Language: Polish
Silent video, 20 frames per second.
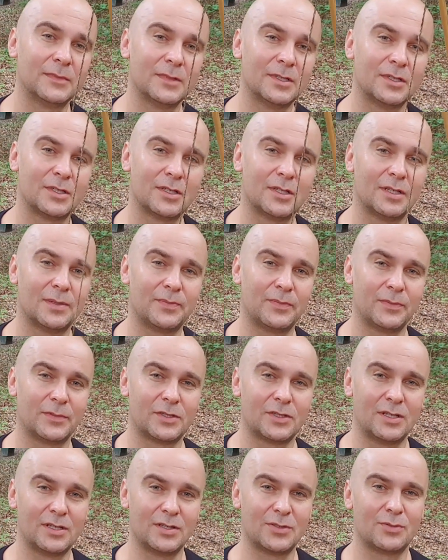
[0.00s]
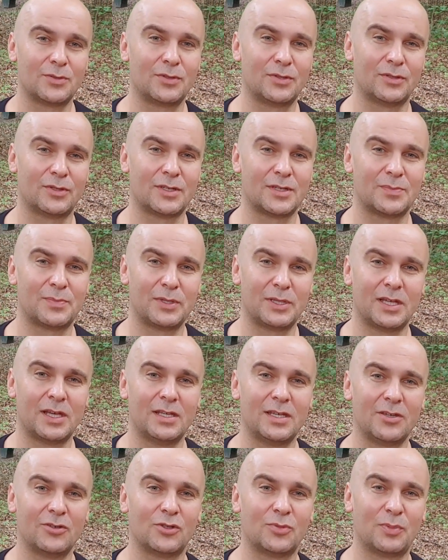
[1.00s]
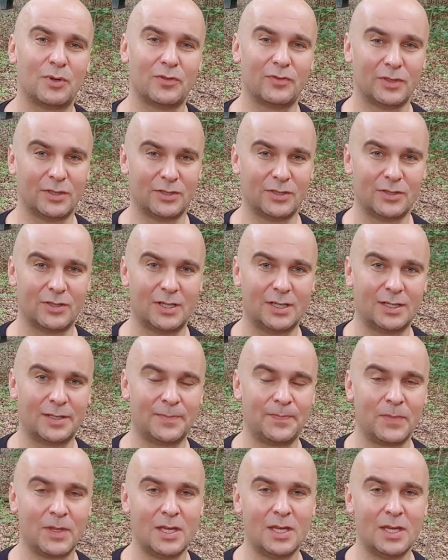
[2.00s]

że strzelanie z łuki to jest pytanie i odpowiedź, tak?